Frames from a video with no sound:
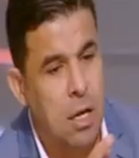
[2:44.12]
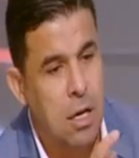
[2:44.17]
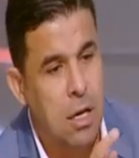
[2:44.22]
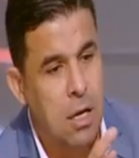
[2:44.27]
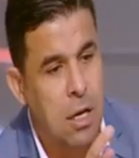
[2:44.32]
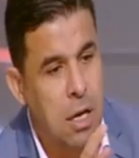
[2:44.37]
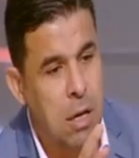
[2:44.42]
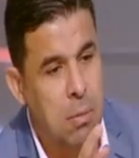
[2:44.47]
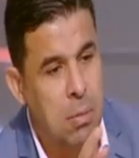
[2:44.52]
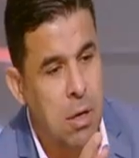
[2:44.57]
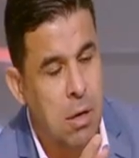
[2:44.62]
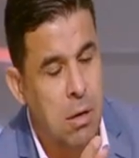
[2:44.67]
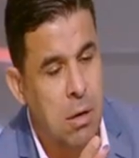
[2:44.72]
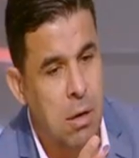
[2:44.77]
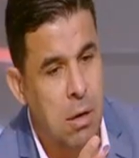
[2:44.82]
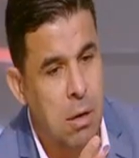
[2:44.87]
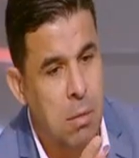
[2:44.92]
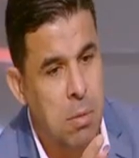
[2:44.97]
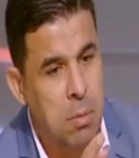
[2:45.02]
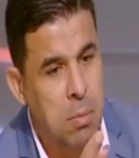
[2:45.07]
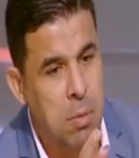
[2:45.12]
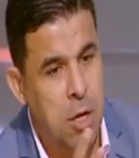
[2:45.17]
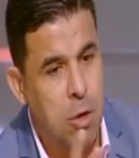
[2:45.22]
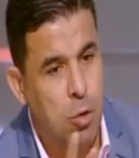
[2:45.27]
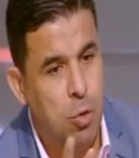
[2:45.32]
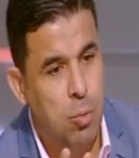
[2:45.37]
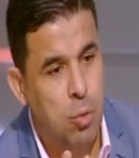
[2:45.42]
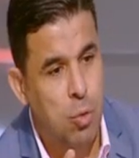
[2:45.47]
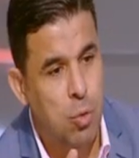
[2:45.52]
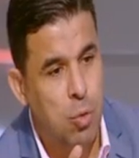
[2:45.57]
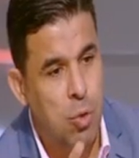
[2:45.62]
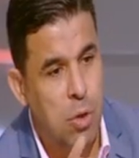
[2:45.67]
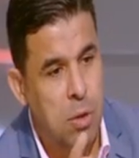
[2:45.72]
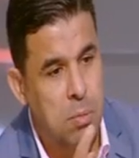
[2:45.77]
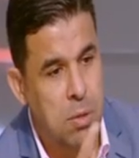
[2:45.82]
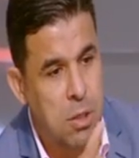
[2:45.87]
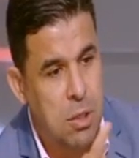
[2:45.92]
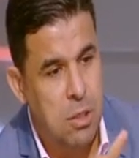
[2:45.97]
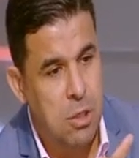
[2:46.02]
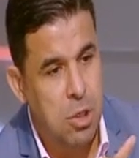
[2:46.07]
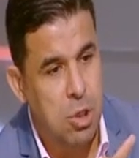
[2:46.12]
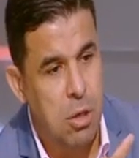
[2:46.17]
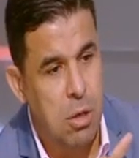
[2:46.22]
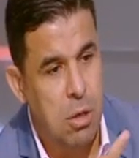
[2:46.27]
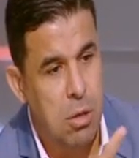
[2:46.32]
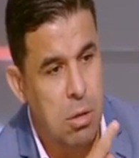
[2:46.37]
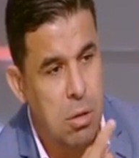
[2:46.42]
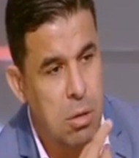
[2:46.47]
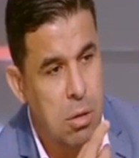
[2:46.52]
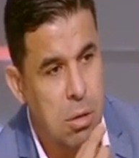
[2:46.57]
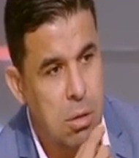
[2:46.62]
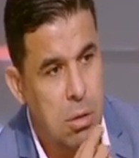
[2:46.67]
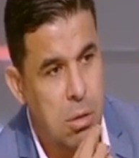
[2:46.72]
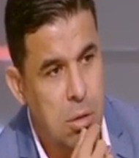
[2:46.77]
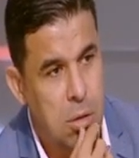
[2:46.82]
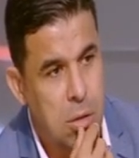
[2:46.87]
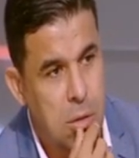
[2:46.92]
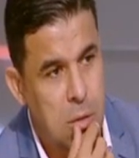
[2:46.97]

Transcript: غير ان كمان ما بناخد بطوله بيدي شهر